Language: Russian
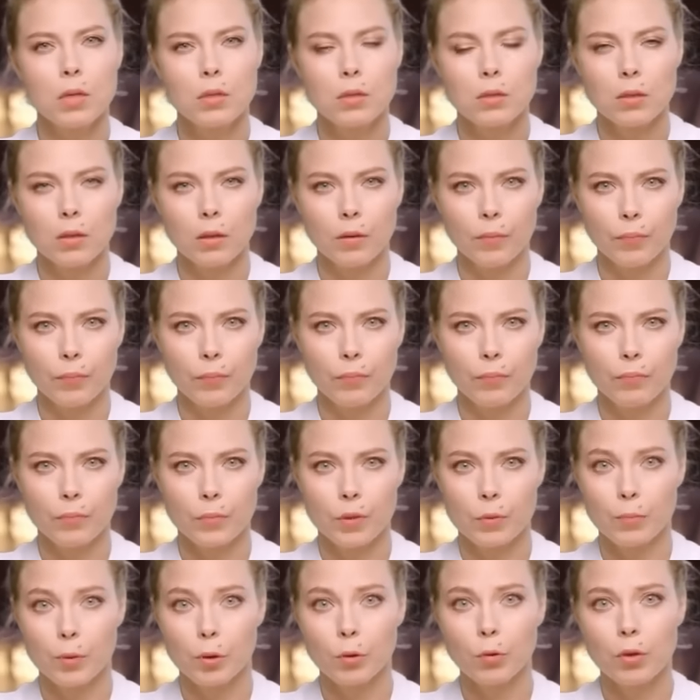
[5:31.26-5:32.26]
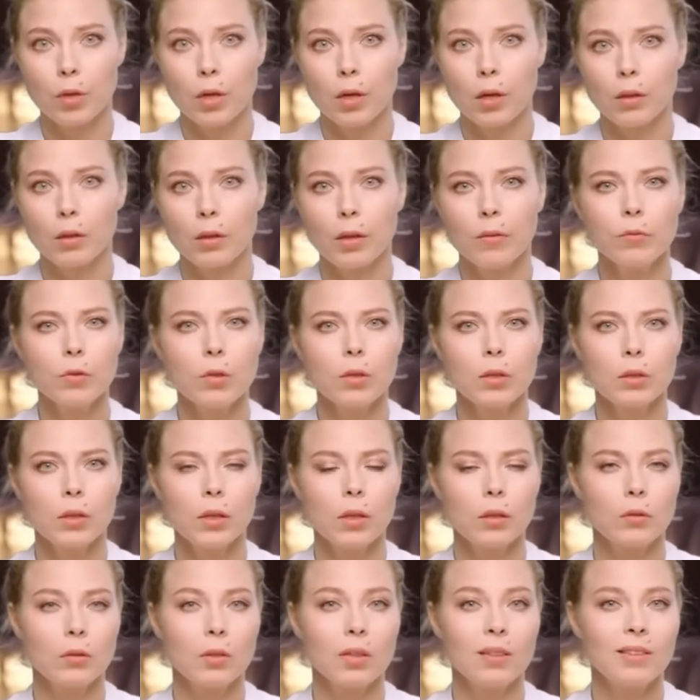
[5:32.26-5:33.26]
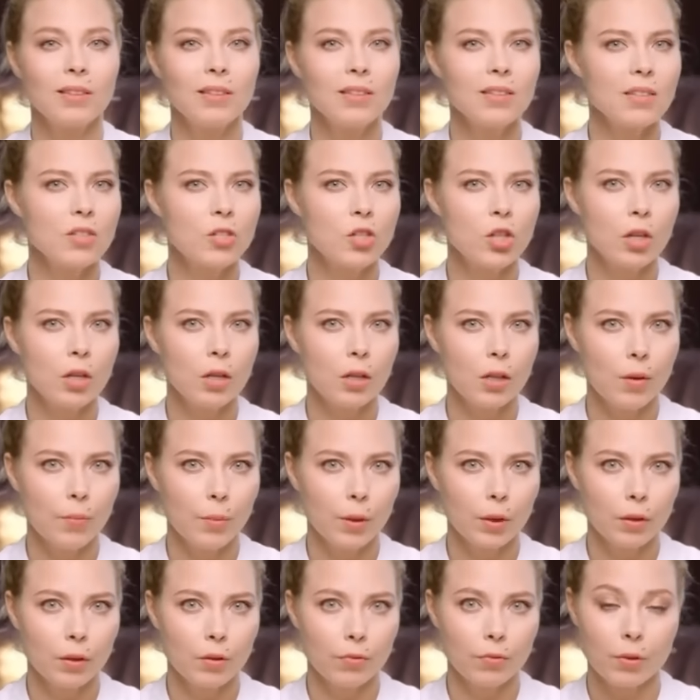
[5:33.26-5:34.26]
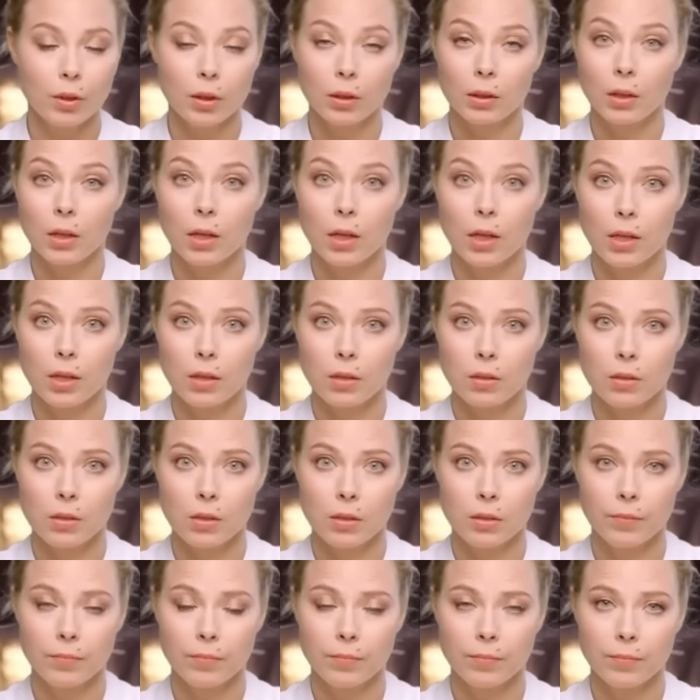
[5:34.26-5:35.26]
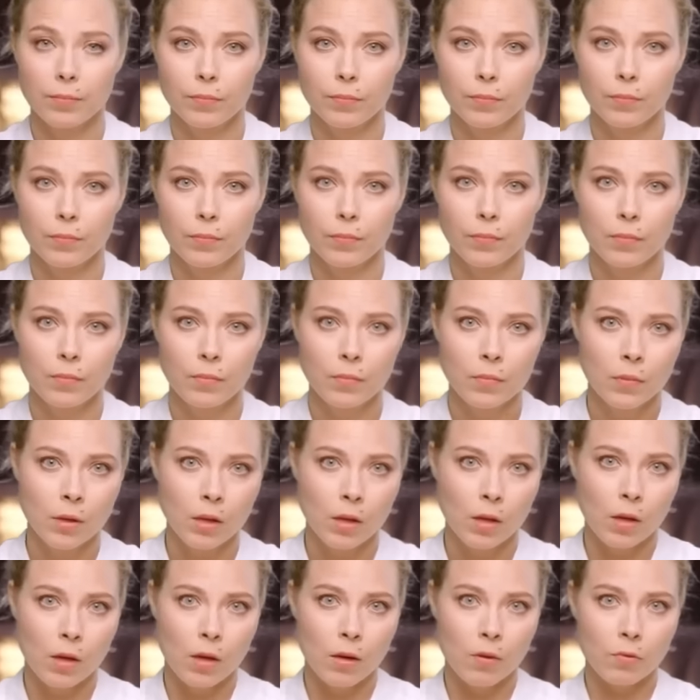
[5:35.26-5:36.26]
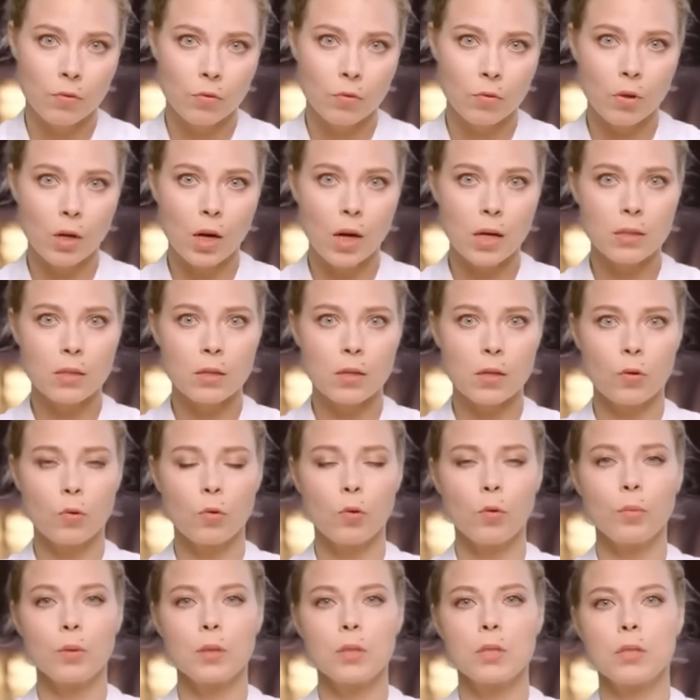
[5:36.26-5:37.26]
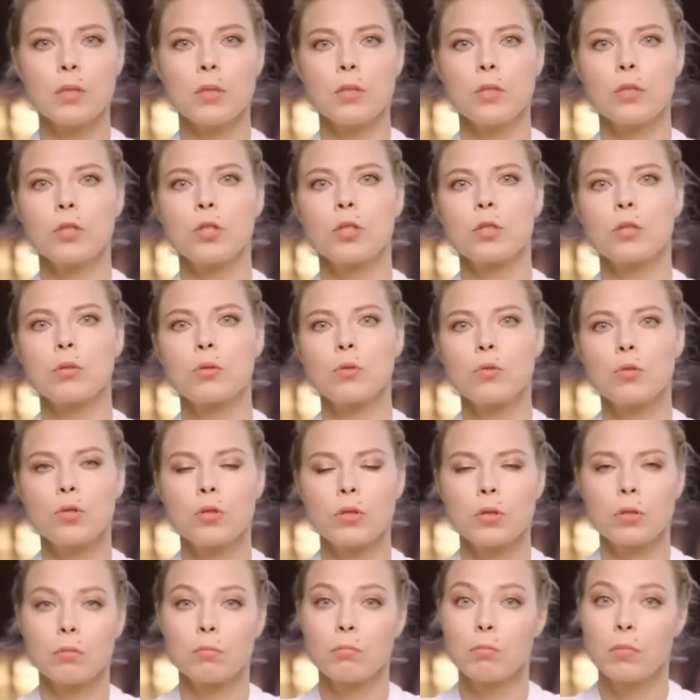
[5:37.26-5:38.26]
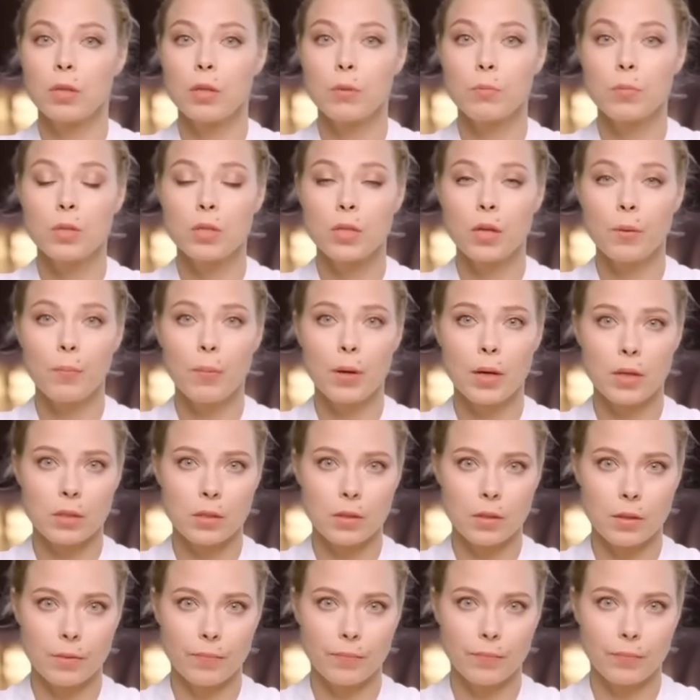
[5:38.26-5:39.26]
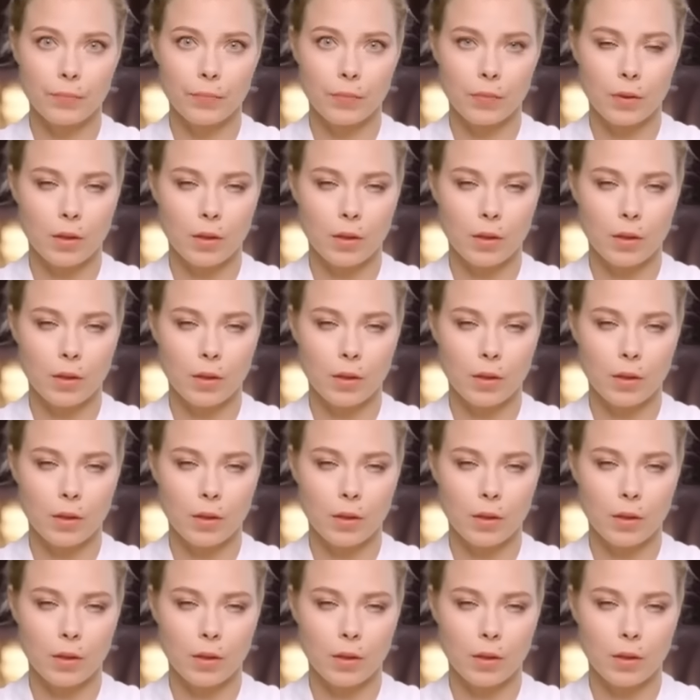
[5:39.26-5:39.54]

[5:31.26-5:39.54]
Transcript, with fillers: место. Беспилотники давно летают на тысячи километров от границы. В Курганской области сейчас тоже небезопасно